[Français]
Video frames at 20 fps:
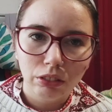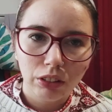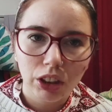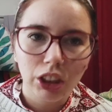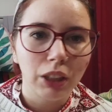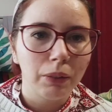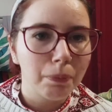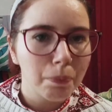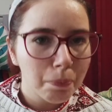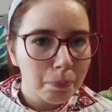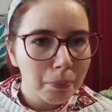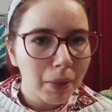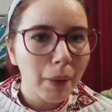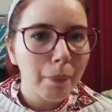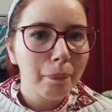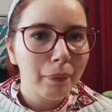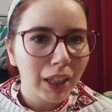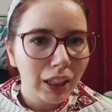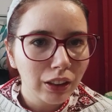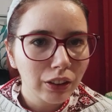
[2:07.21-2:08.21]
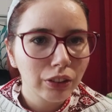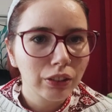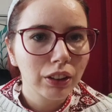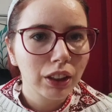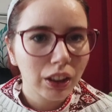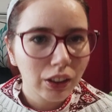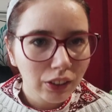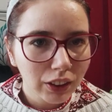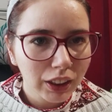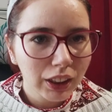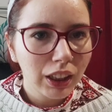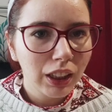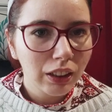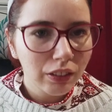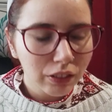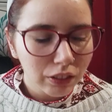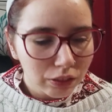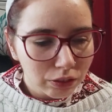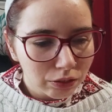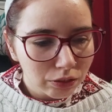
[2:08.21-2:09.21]
j'aime pas mal ce calendrier de
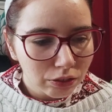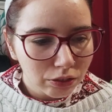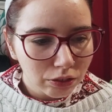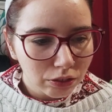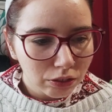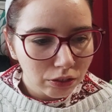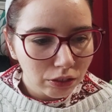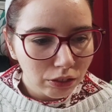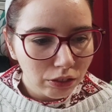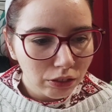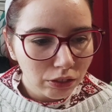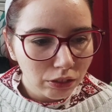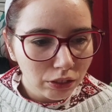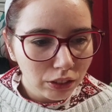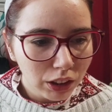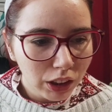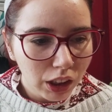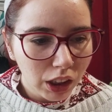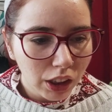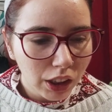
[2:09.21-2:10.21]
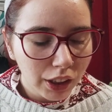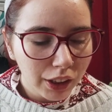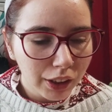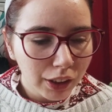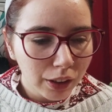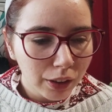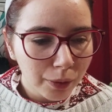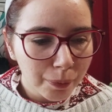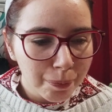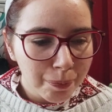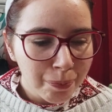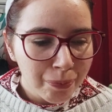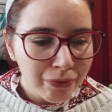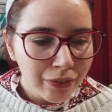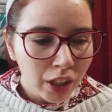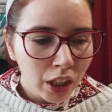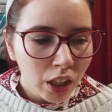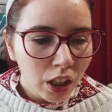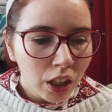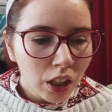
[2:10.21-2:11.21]
l'avant Il
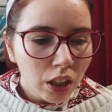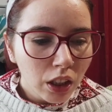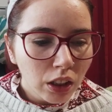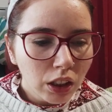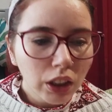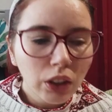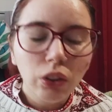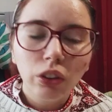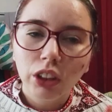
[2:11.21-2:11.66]
est...